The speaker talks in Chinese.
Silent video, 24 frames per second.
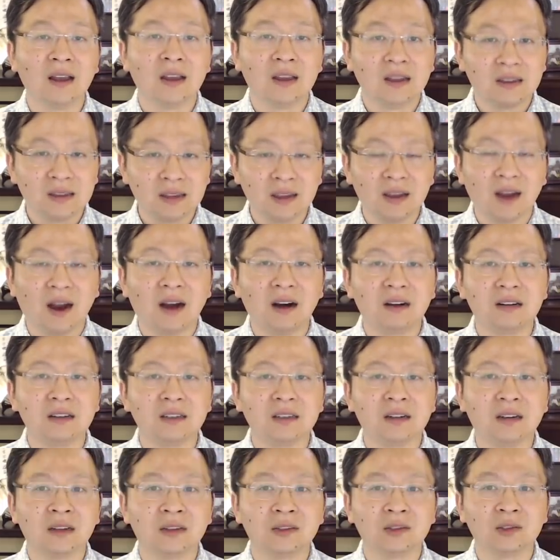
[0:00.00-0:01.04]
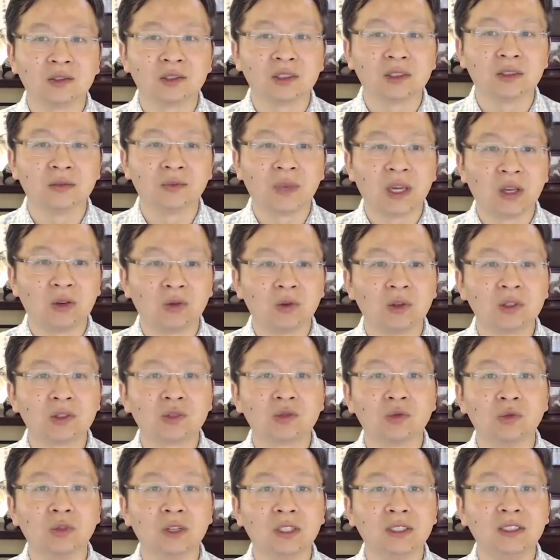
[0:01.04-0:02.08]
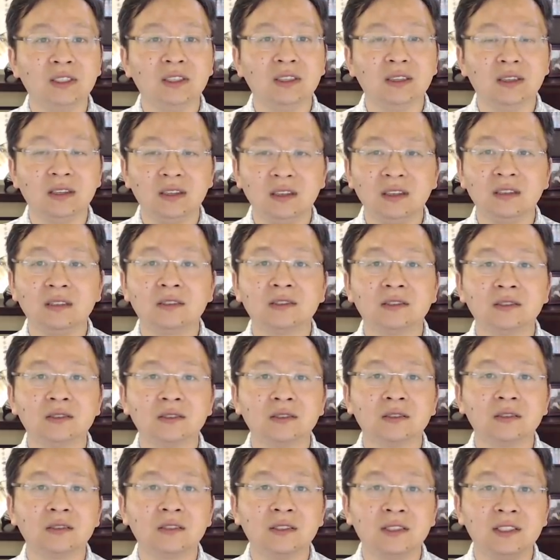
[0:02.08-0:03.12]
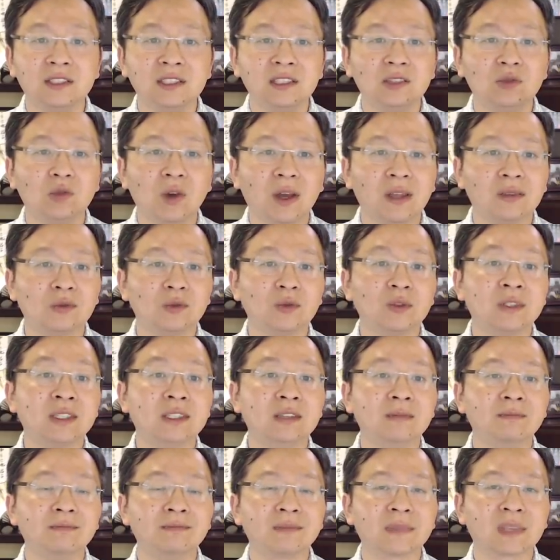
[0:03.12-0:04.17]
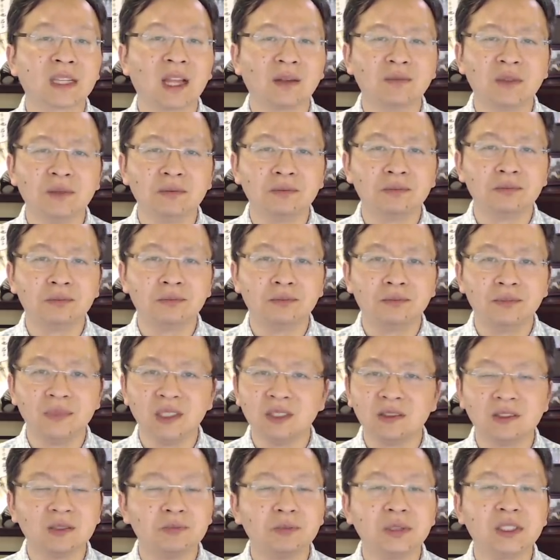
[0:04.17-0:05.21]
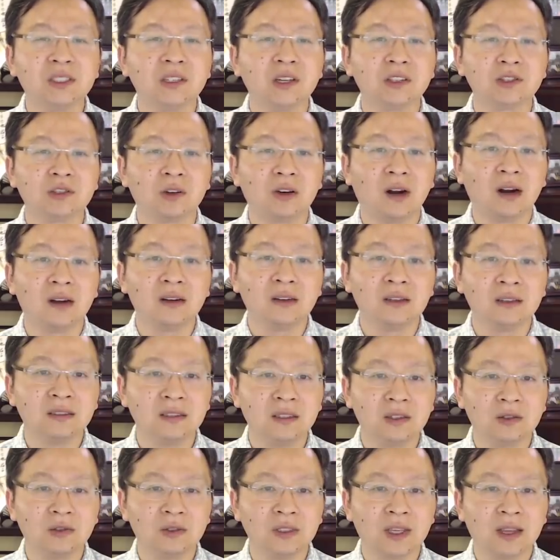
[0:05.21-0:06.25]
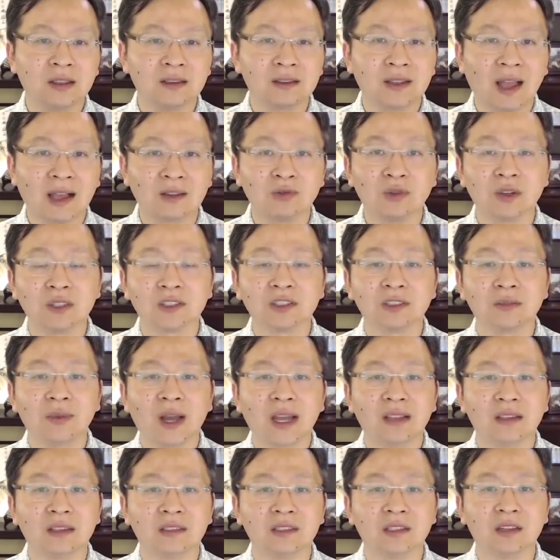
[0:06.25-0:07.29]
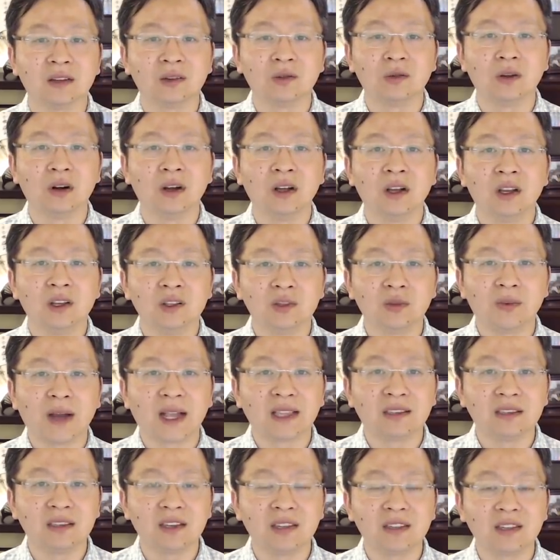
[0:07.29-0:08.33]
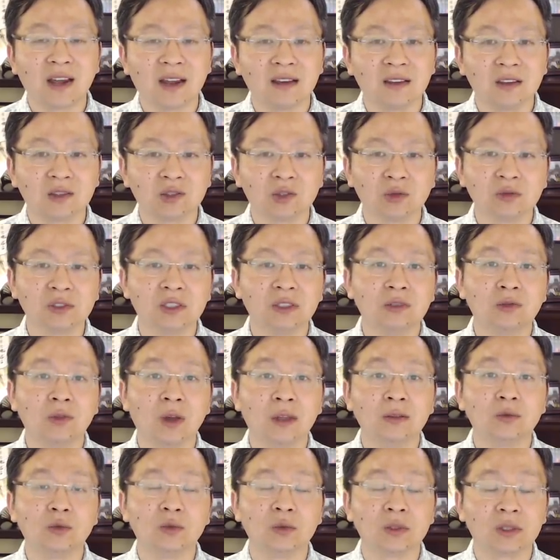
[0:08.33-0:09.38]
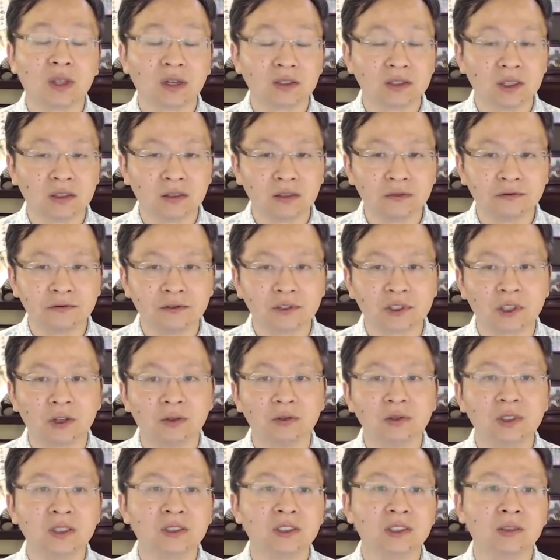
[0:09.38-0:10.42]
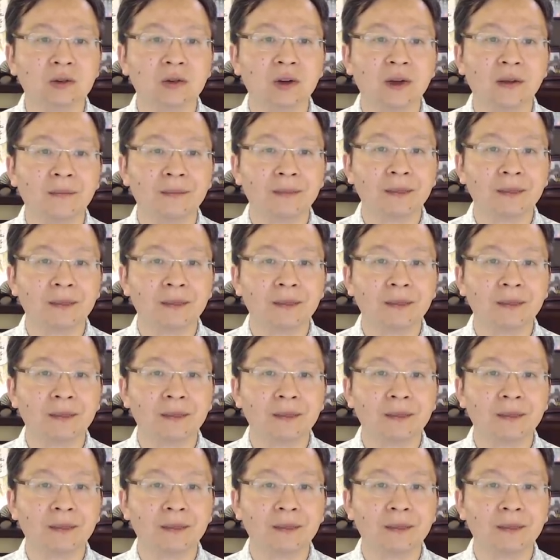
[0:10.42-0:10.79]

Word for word: 第二呢就是美国左翼一直积怨于心，他们一直不接受2016年大选失败的结果，就把接下来的中期选举当成了复仇的机会。